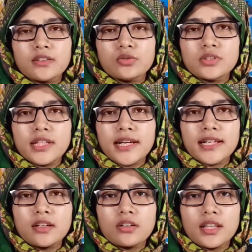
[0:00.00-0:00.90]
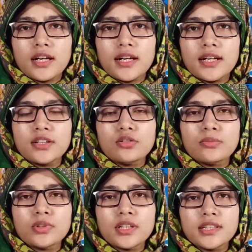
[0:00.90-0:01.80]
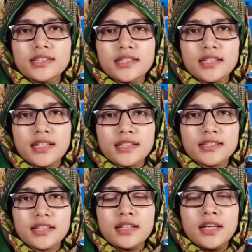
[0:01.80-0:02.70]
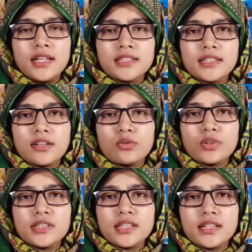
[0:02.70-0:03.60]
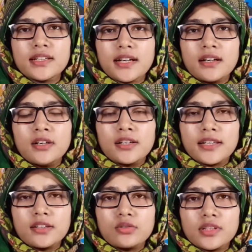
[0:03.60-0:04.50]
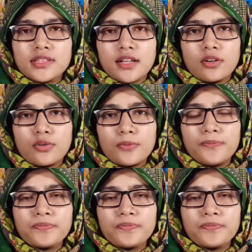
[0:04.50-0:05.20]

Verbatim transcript: দুর্জয়ের একই কথা রানীর কোমরের নিচে তিল আছে সেটা ওই ছেলেটা কি করে জানল